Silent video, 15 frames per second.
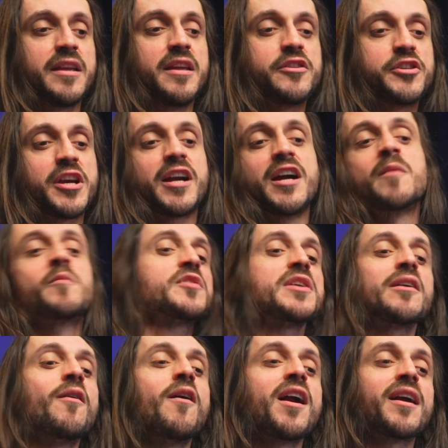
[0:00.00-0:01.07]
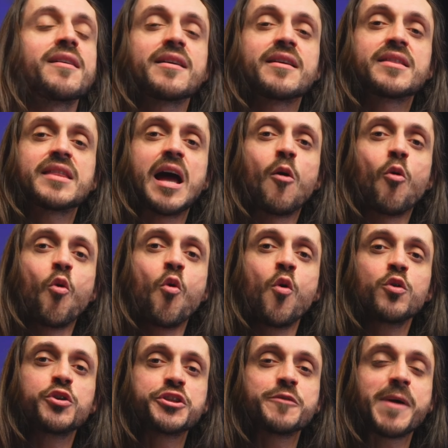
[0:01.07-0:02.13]
E chegamos agora na
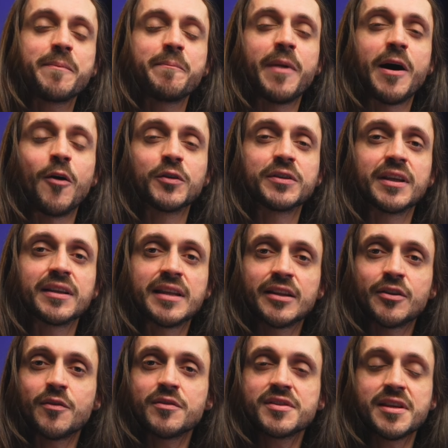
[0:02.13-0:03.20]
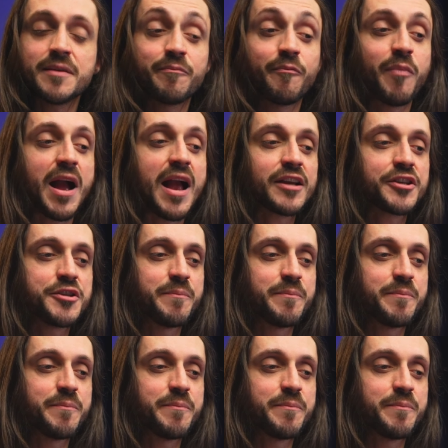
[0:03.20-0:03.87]
última pauta da nossa parte